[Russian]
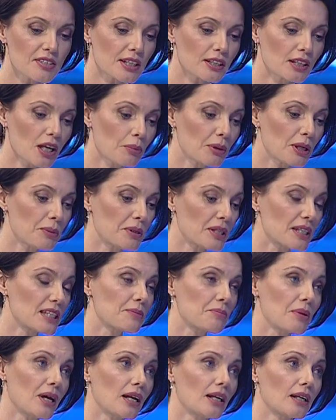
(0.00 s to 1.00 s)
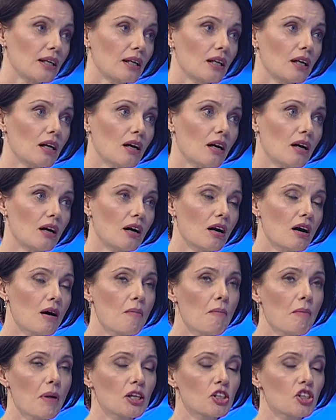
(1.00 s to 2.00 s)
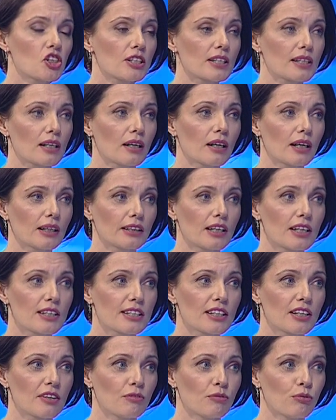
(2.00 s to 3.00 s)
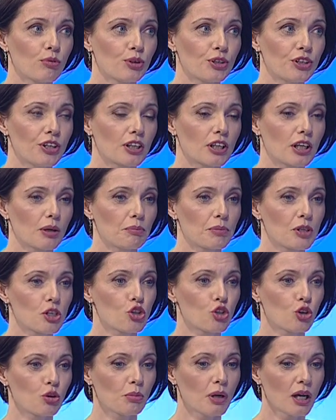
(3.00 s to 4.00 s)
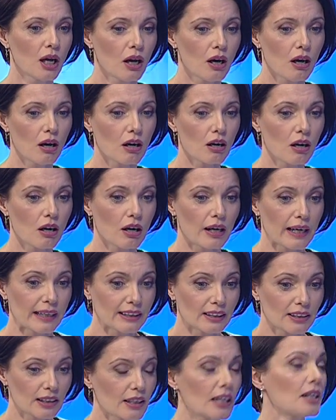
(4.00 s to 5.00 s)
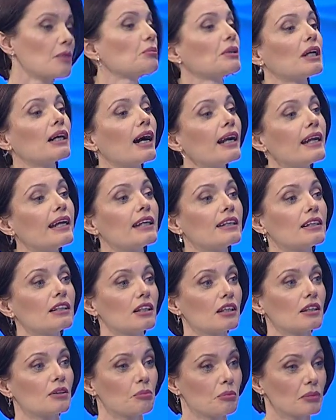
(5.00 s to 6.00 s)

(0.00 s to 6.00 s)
всегда были принципиальные а, матчи с архангельским водником. Причем а, это такое многолетнее,